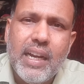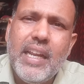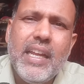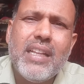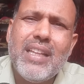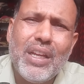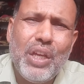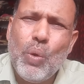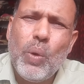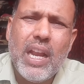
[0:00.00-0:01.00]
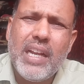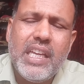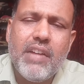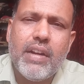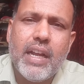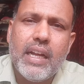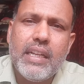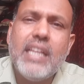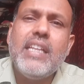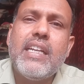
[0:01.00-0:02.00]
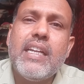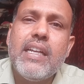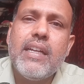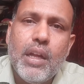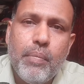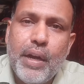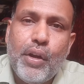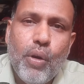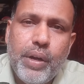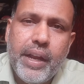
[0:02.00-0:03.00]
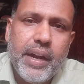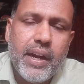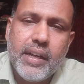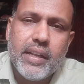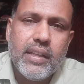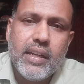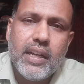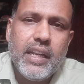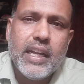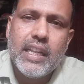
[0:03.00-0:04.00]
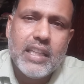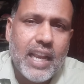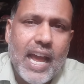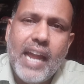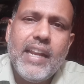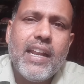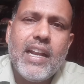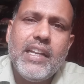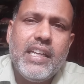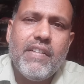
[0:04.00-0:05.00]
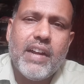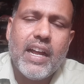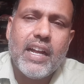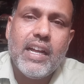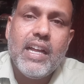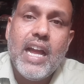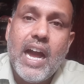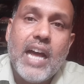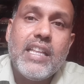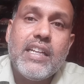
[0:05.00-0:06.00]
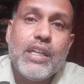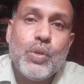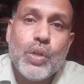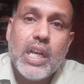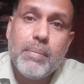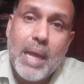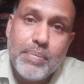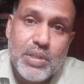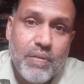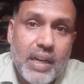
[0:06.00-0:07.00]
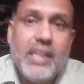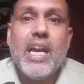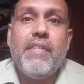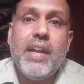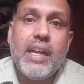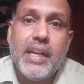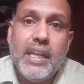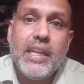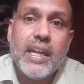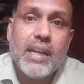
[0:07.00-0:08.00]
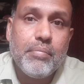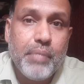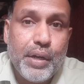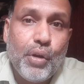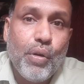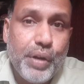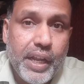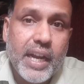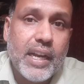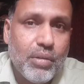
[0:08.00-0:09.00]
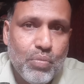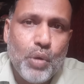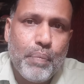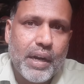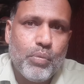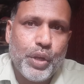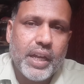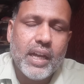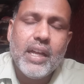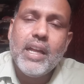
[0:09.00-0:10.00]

நீங்கள் இந்த க்யூலலாம் நிற்க வேண்டாம் எதுக்கு மெட்ரோ டிக்கெட் எடுக்கிறதுக்கு நீங்கள் இந்த லைன்லலாம் நிற்க வேண்டாங்க அதுக்கு கூகுள் மேப்ஸ் வழியாகவே நீங்கள் மெட்ரோ டிக்கெட்டை புக் பண்ண முடியுங்க